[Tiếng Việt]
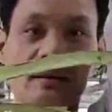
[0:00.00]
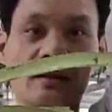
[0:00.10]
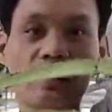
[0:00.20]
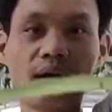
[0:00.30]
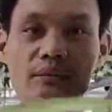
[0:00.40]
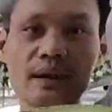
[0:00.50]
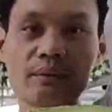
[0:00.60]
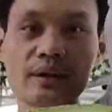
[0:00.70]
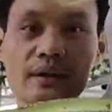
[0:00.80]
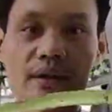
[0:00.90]

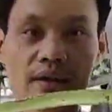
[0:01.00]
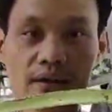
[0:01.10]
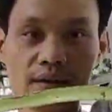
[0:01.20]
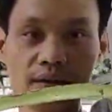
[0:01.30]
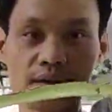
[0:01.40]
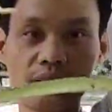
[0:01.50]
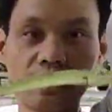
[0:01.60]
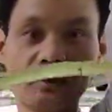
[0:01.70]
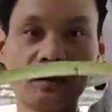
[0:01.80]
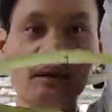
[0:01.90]
500.000 nhé
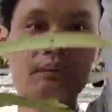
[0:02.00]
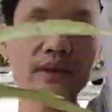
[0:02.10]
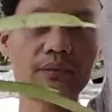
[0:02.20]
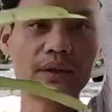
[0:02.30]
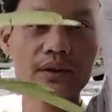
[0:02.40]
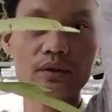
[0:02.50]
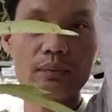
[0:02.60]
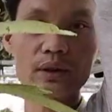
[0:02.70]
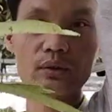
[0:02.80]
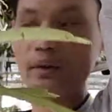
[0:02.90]
500.000 cho mã
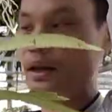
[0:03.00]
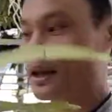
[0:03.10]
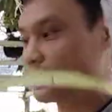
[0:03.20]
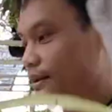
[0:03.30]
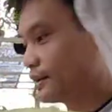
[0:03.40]
số 12